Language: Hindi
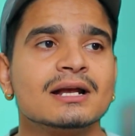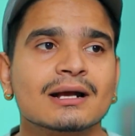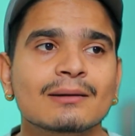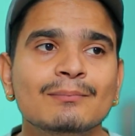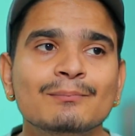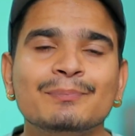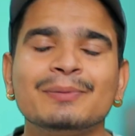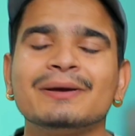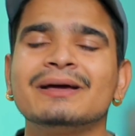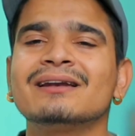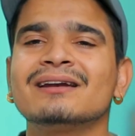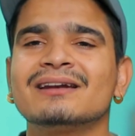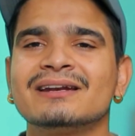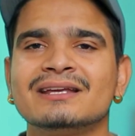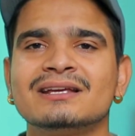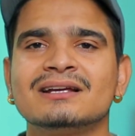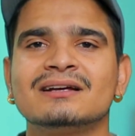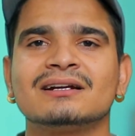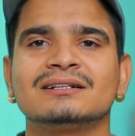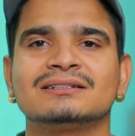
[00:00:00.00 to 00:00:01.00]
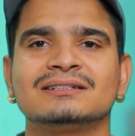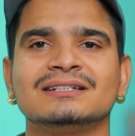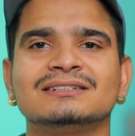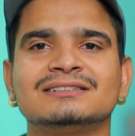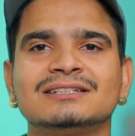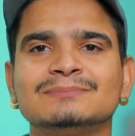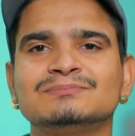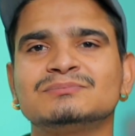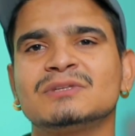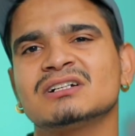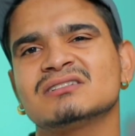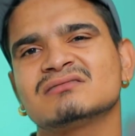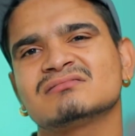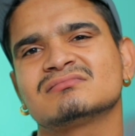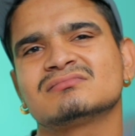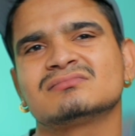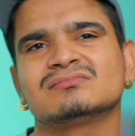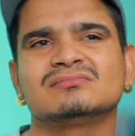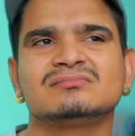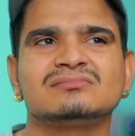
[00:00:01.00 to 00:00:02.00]
कंपेयर नहीं करते तब तक
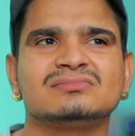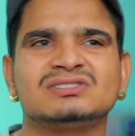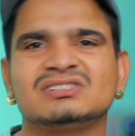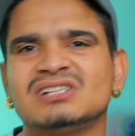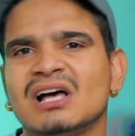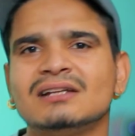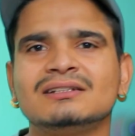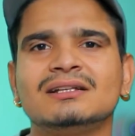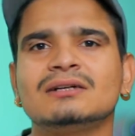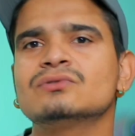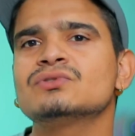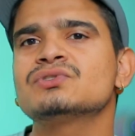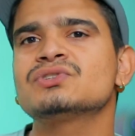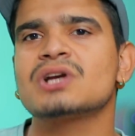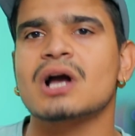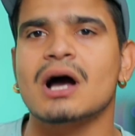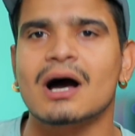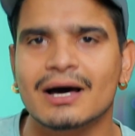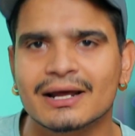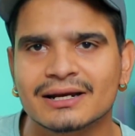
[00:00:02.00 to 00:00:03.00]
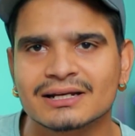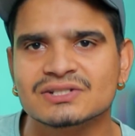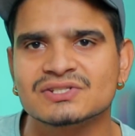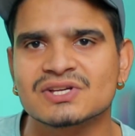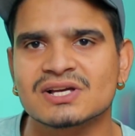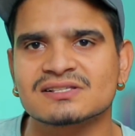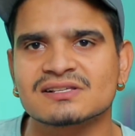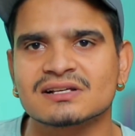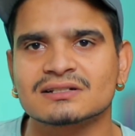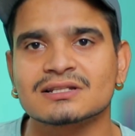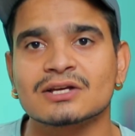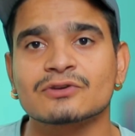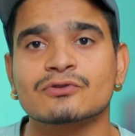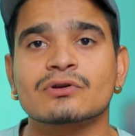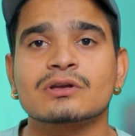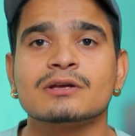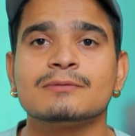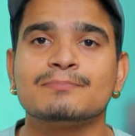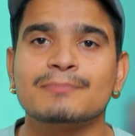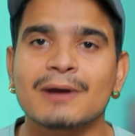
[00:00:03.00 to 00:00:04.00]
ज़्यादा कुछ कहा नहीं जा सकता
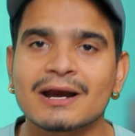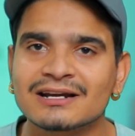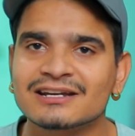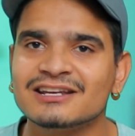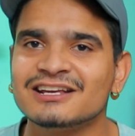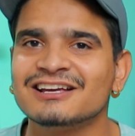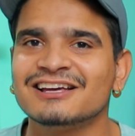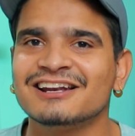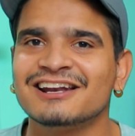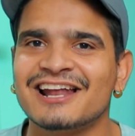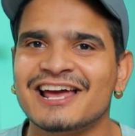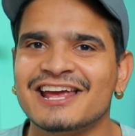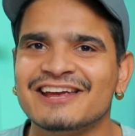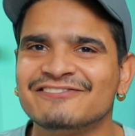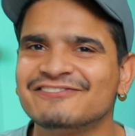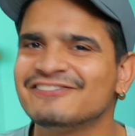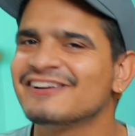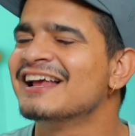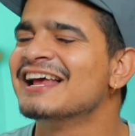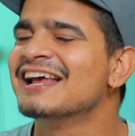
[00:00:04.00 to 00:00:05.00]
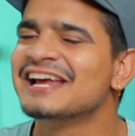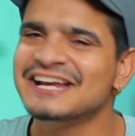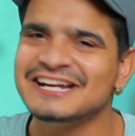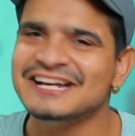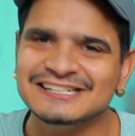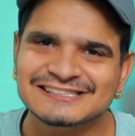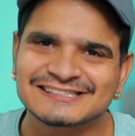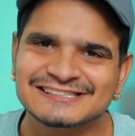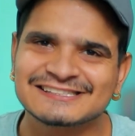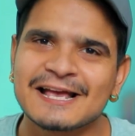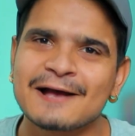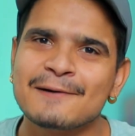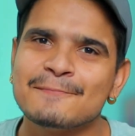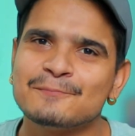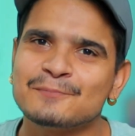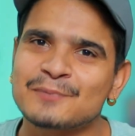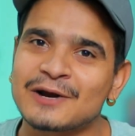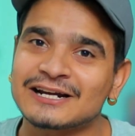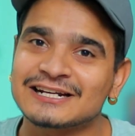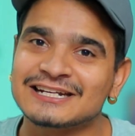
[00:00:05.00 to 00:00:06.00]
क्योंकि प्रैक्टिकल लाइफ इज
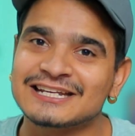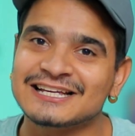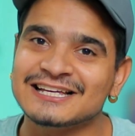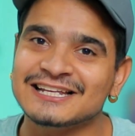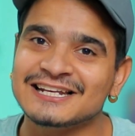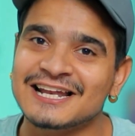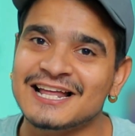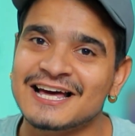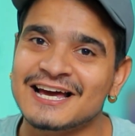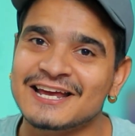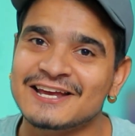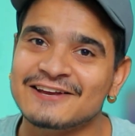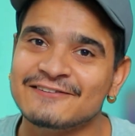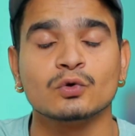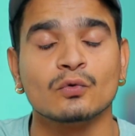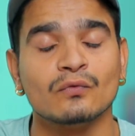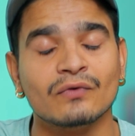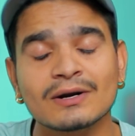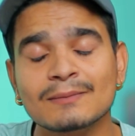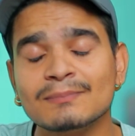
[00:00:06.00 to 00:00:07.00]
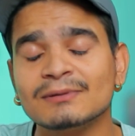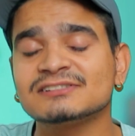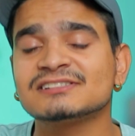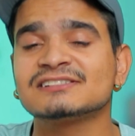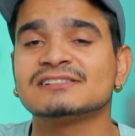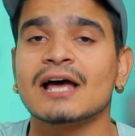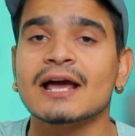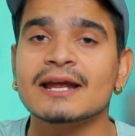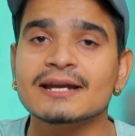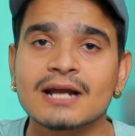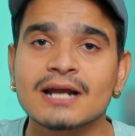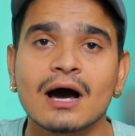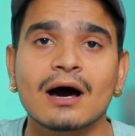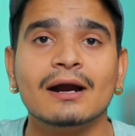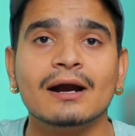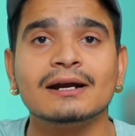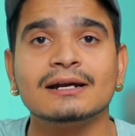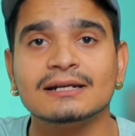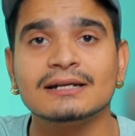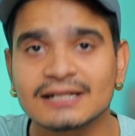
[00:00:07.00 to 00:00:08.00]
प्रैक्टिकल लाइफ वन प्लस नाइन
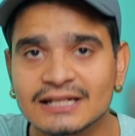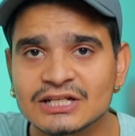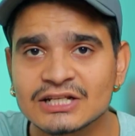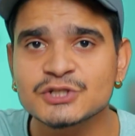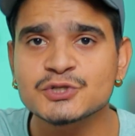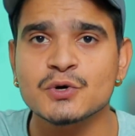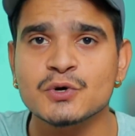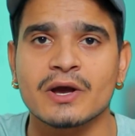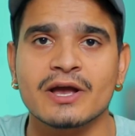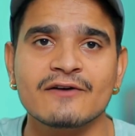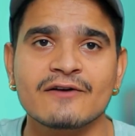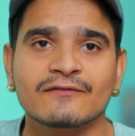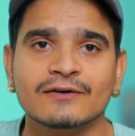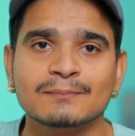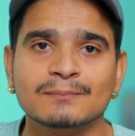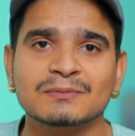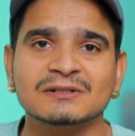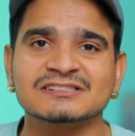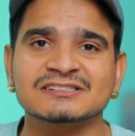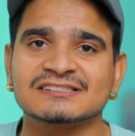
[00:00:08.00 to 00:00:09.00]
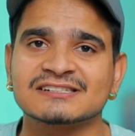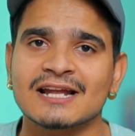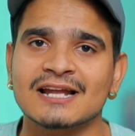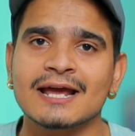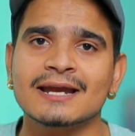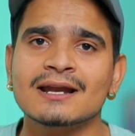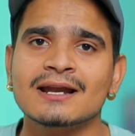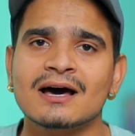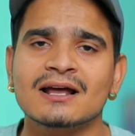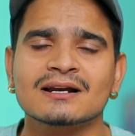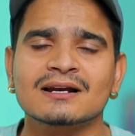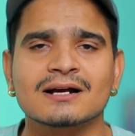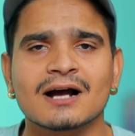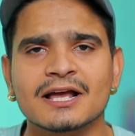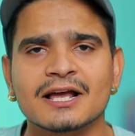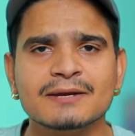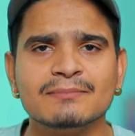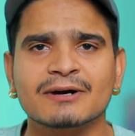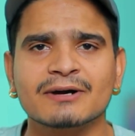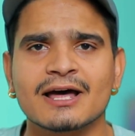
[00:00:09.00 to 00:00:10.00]
आर टी जो है वन प्लस नाइन आर का
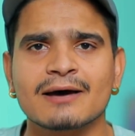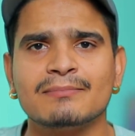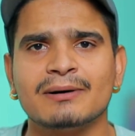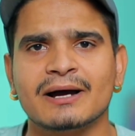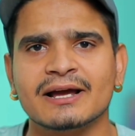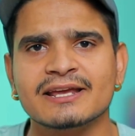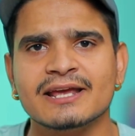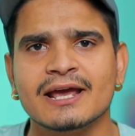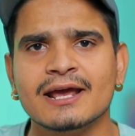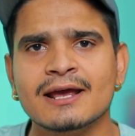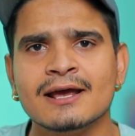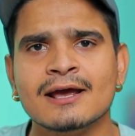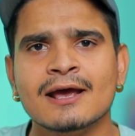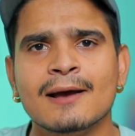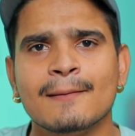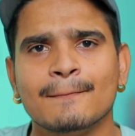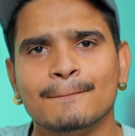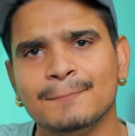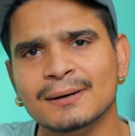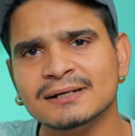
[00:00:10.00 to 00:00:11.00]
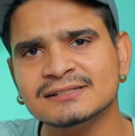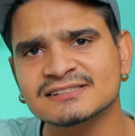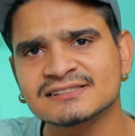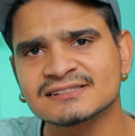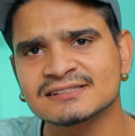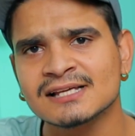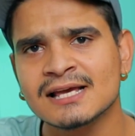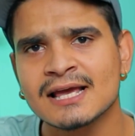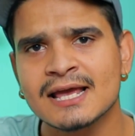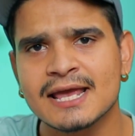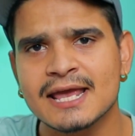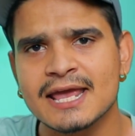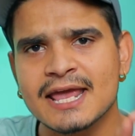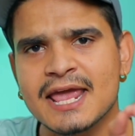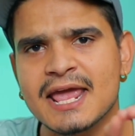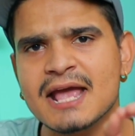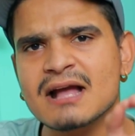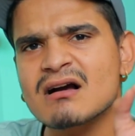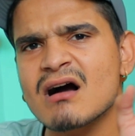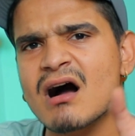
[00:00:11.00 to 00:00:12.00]
ही बड़ा भाई है बस
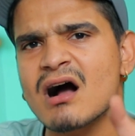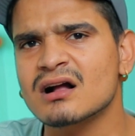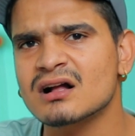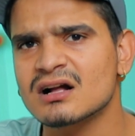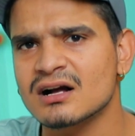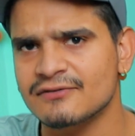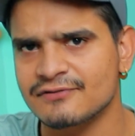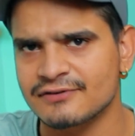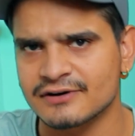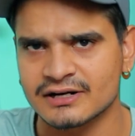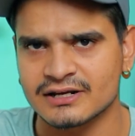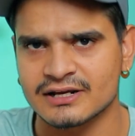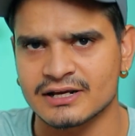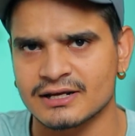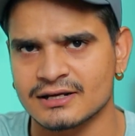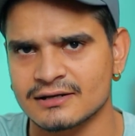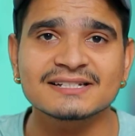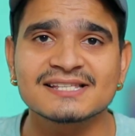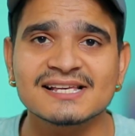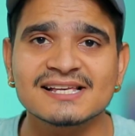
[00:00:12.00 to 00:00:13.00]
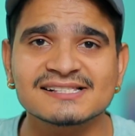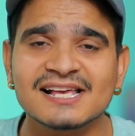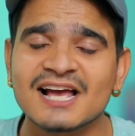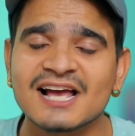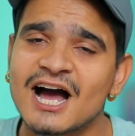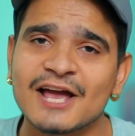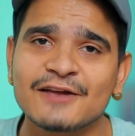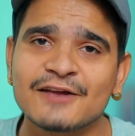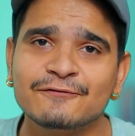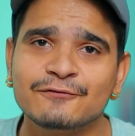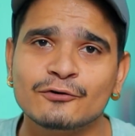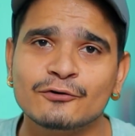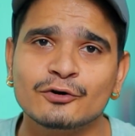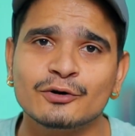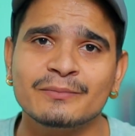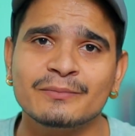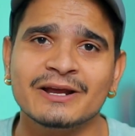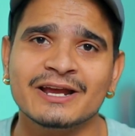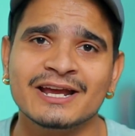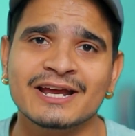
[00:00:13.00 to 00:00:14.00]
एक आंख का फर्क है जैसे
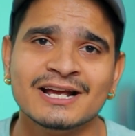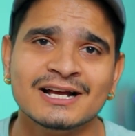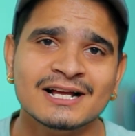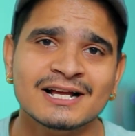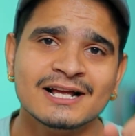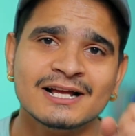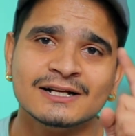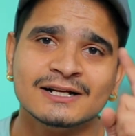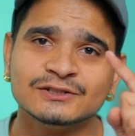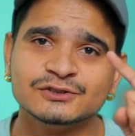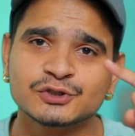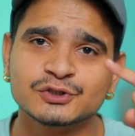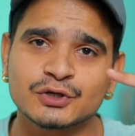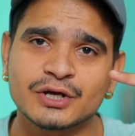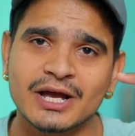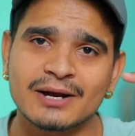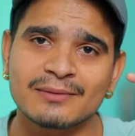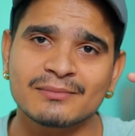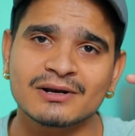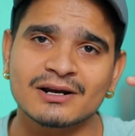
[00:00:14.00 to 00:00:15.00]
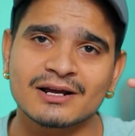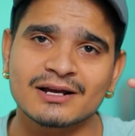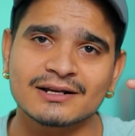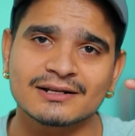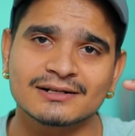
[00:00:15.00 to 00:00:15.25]
आईफोन में जो कैमरा